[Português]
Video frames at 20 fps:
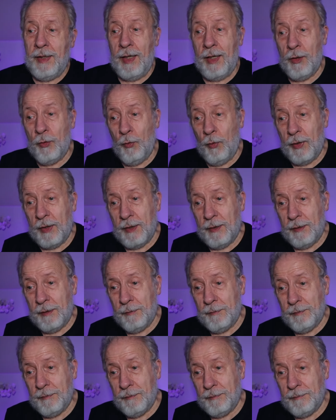
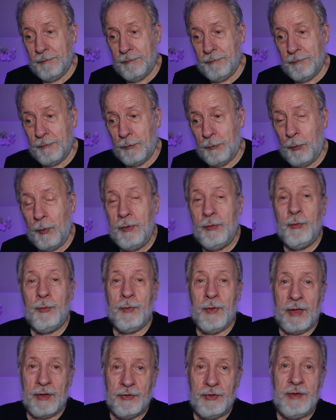Agora,
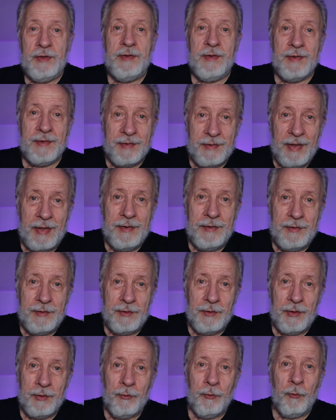quando a gente
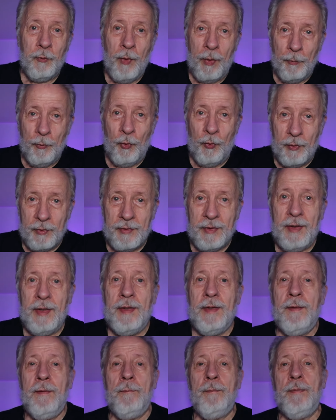sente um amor,
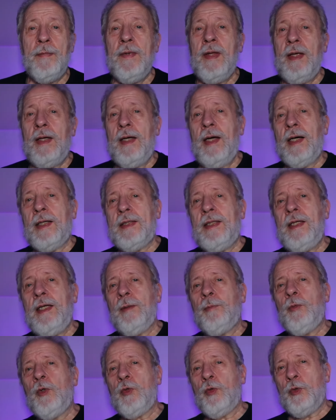aquele
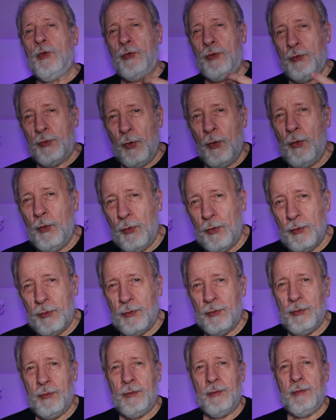amor
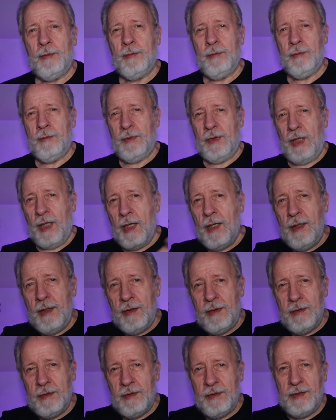gostoso,
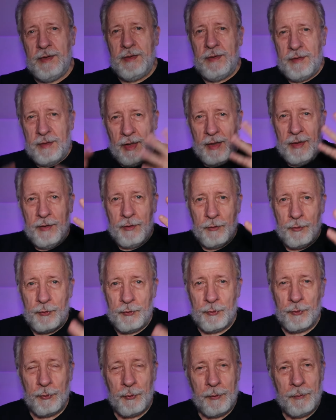grande,
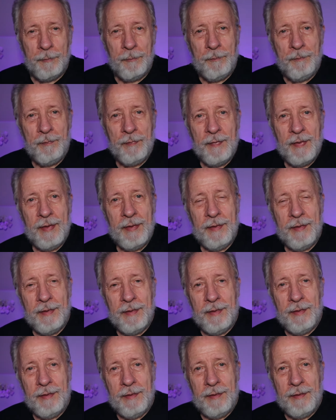intenso,
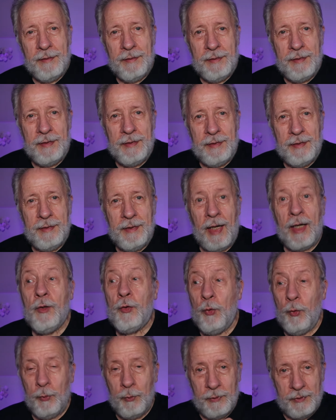e
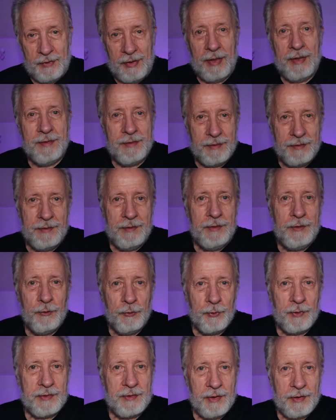acontece
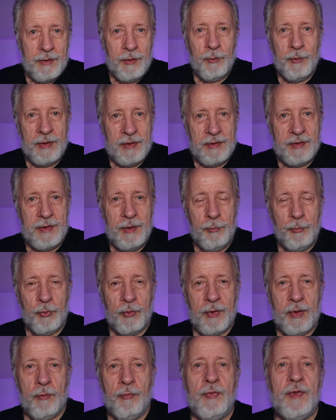isso, essa não
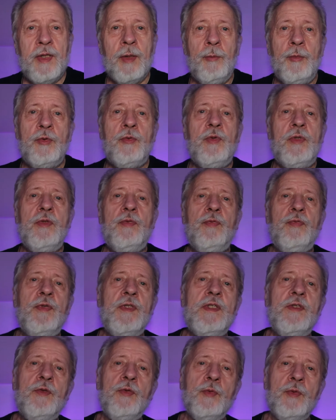recíproca, fica muito
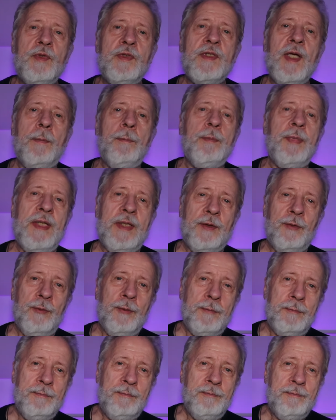difícil o
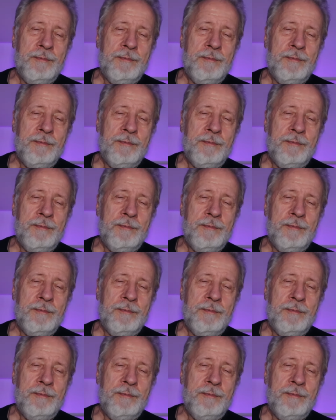desapego.